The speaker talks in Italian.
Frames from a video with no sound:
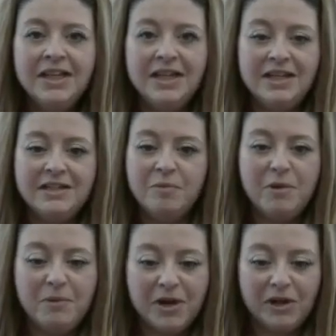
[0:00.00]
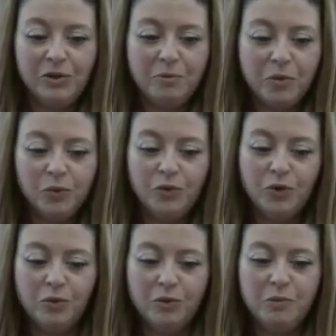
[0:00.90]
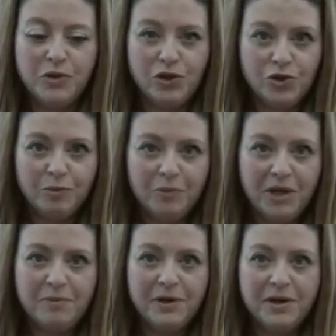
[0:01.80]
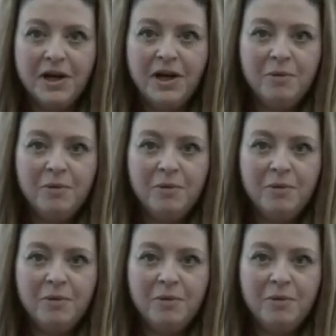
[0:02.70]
e sta preparando appunto un position paper